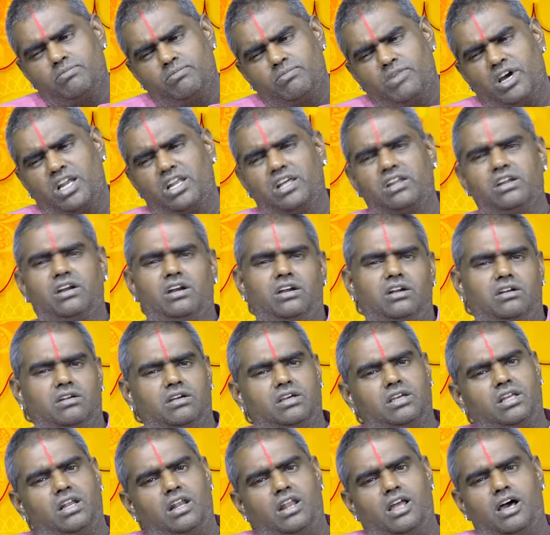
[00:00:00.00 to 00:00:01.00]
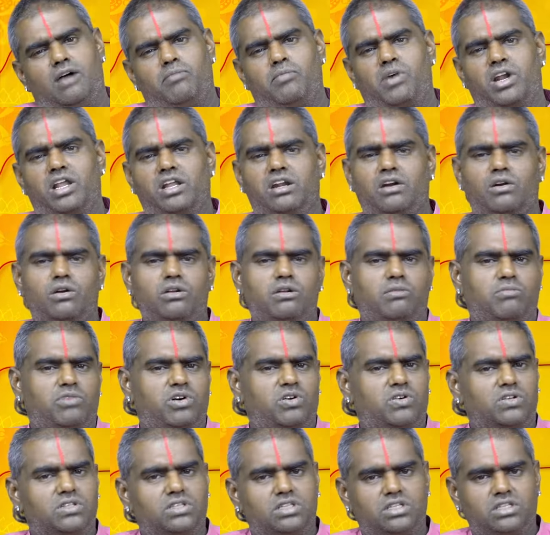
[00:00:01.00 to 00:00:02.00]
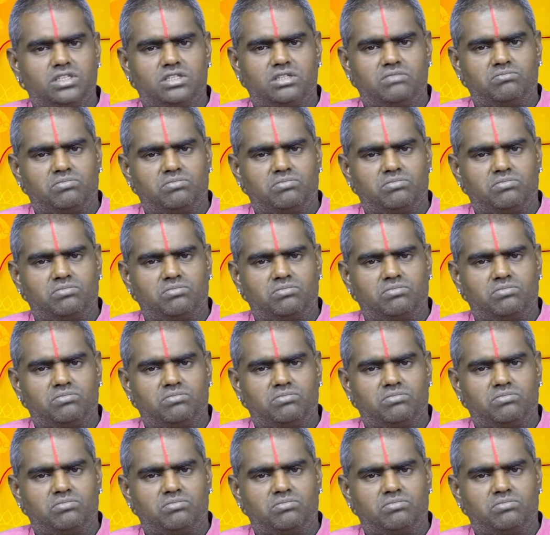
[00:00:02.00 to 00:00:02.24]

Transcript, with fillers: மலர்கள் எல்லா மலர்களும் நமக்கு வந்து